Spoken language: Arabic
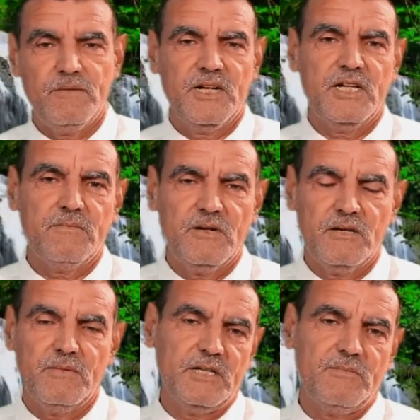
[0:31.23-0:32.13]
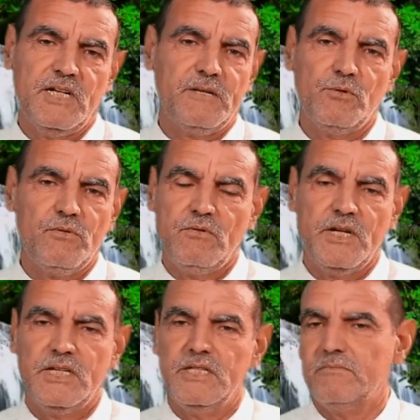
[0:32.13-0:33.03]
المغارب المغرب العربي كلها
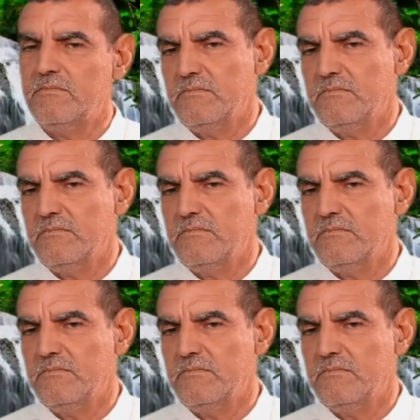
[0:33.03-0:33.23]
يعني